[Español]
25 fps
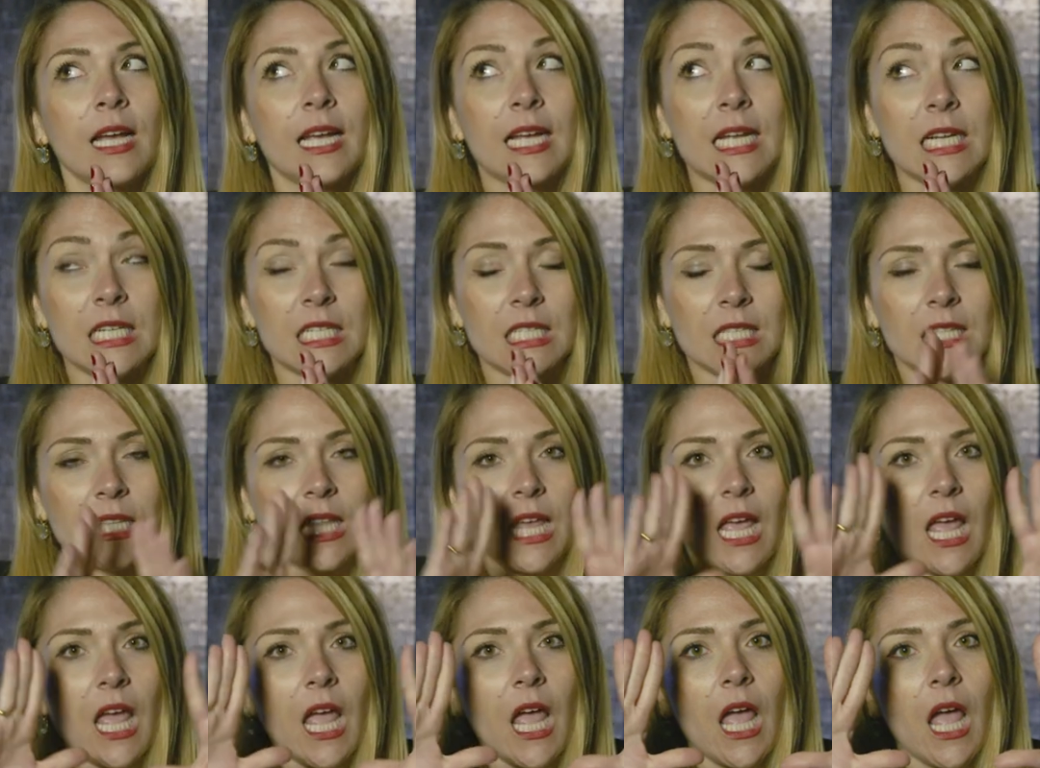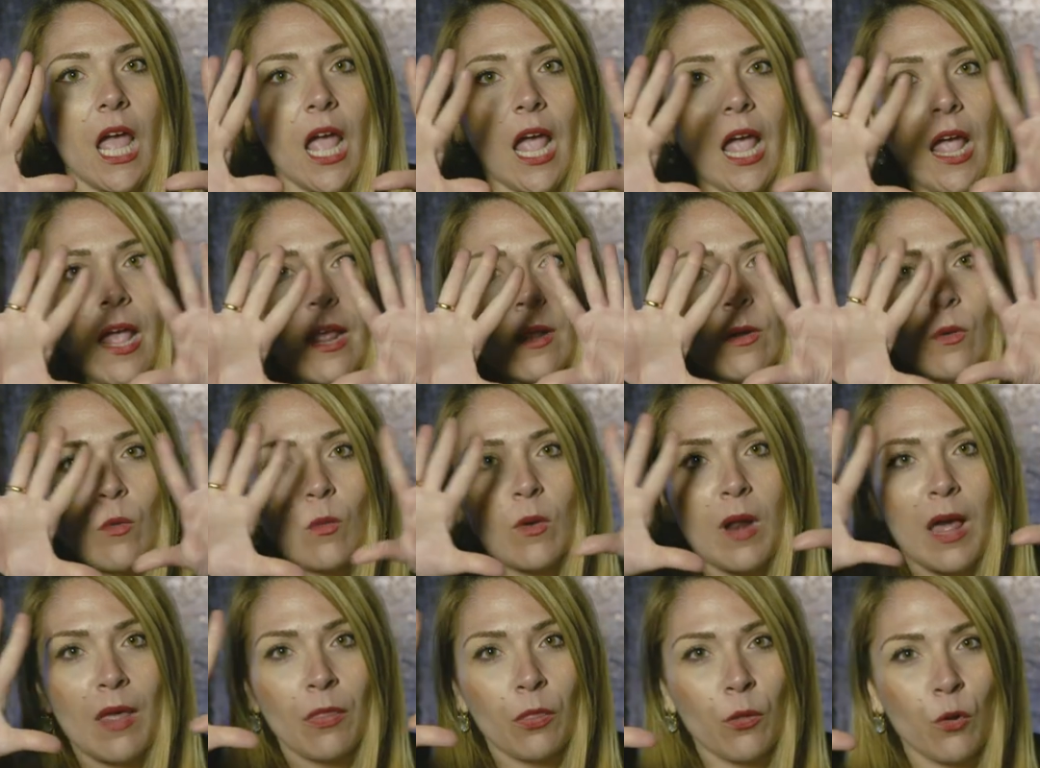que esté en
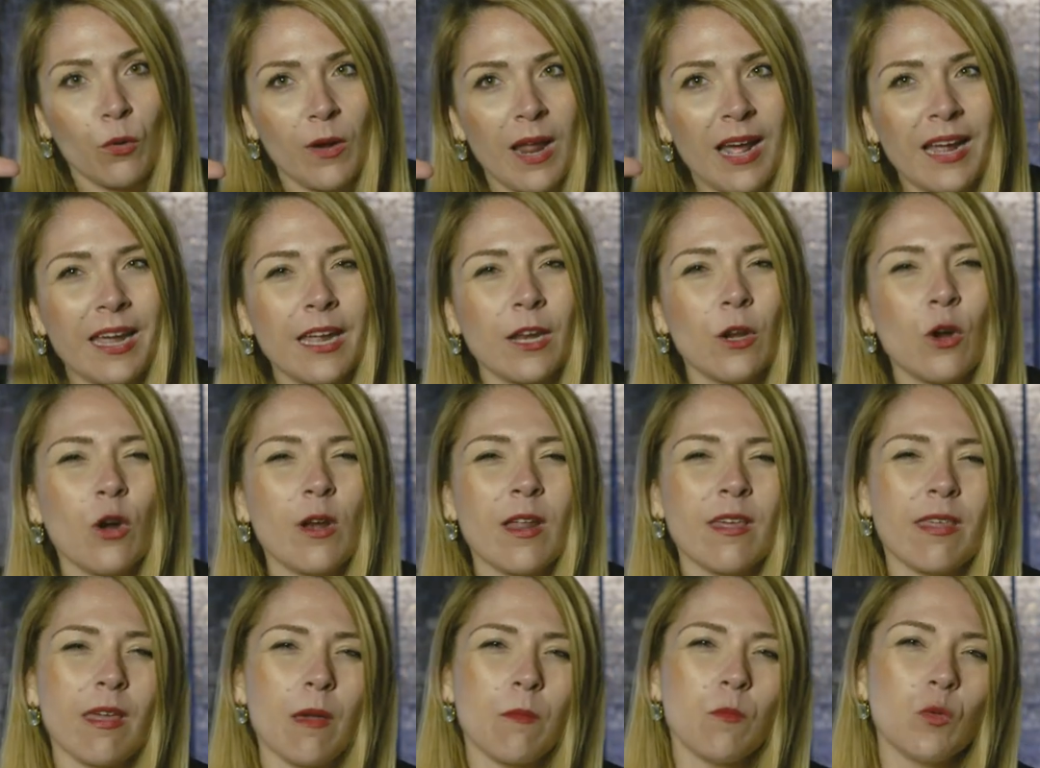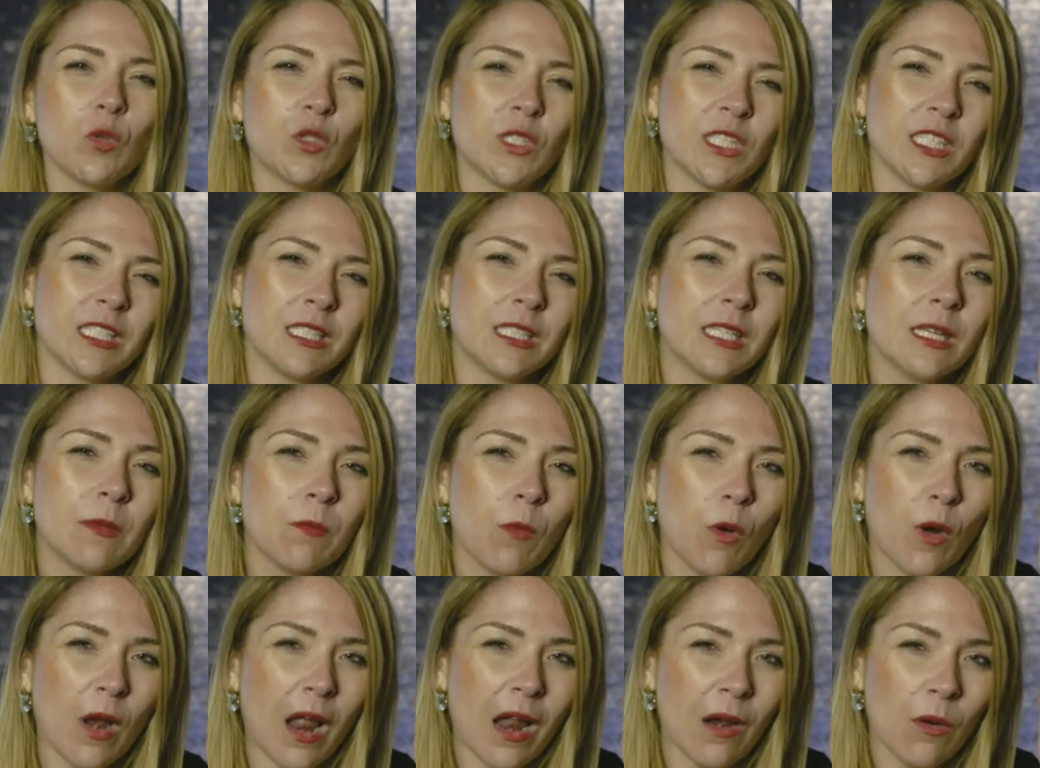una zona que no le dé
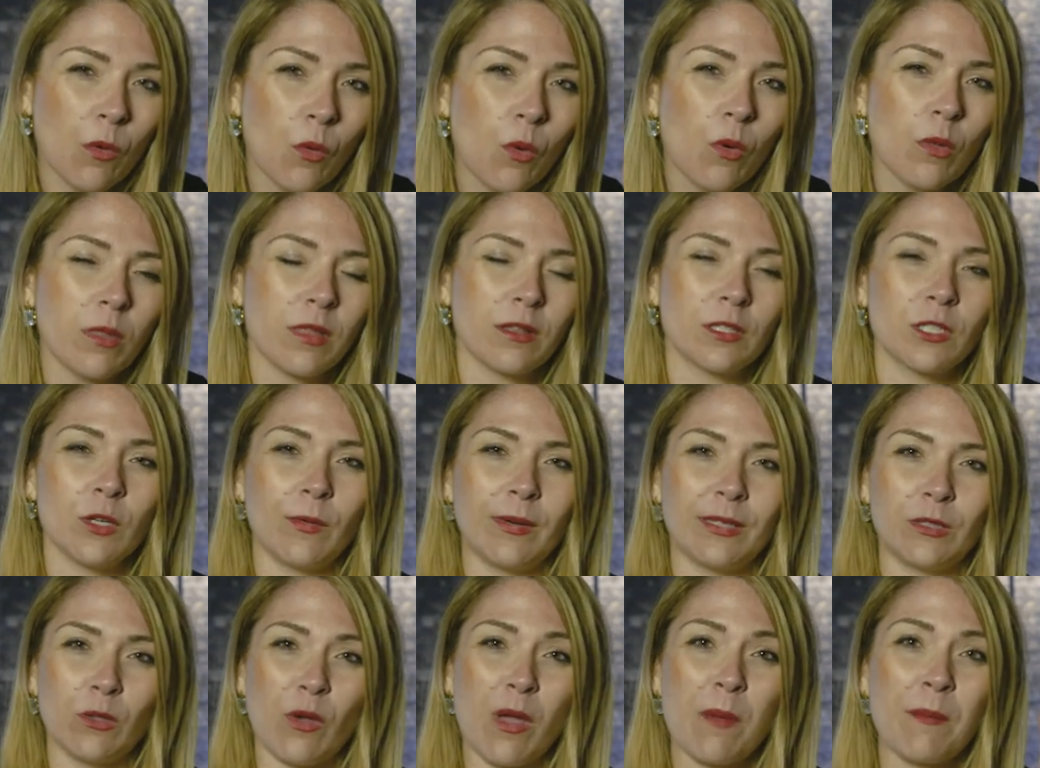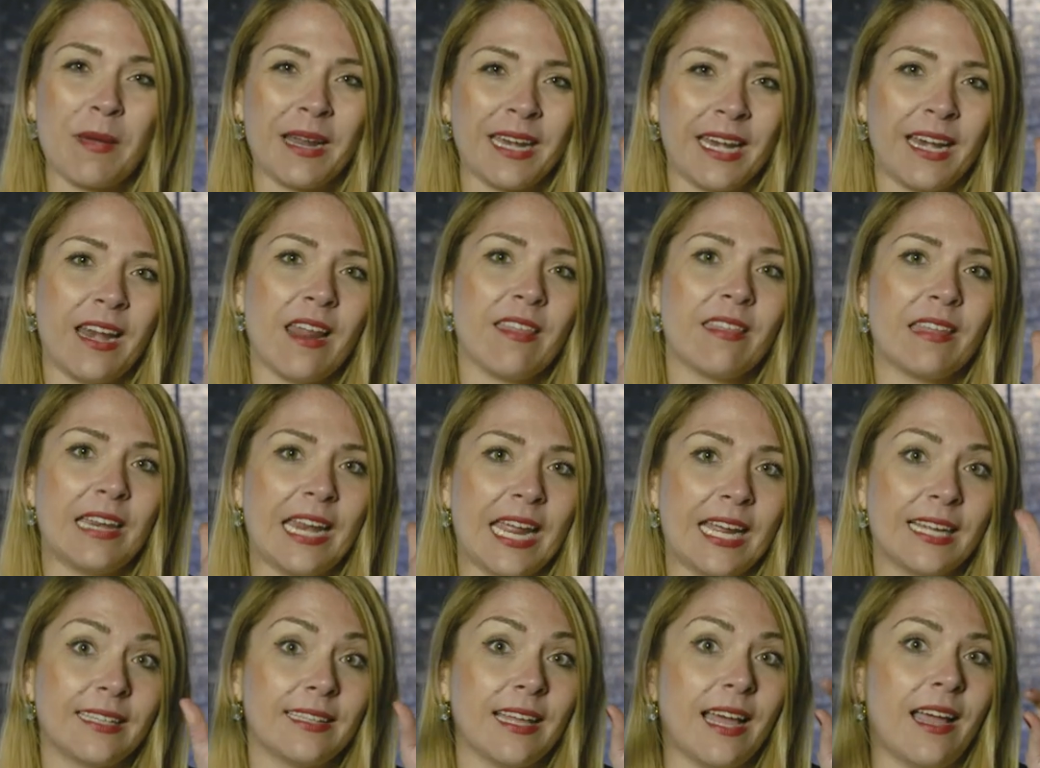muchísimo la luz, sobre todo de manera
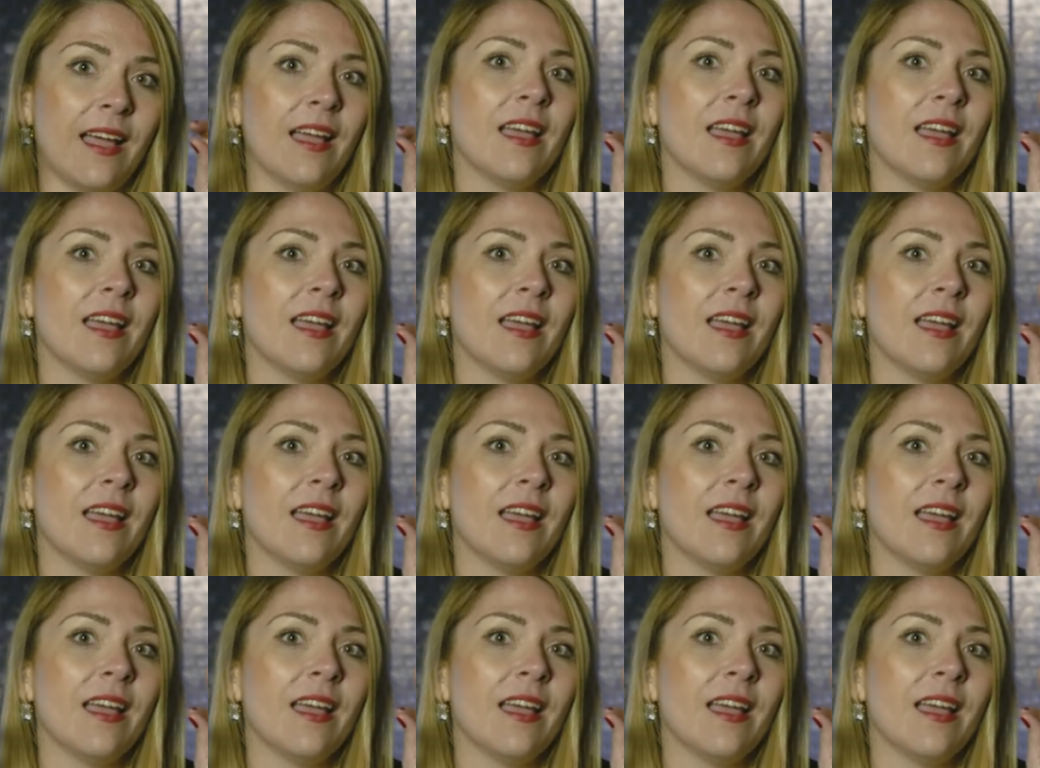directa.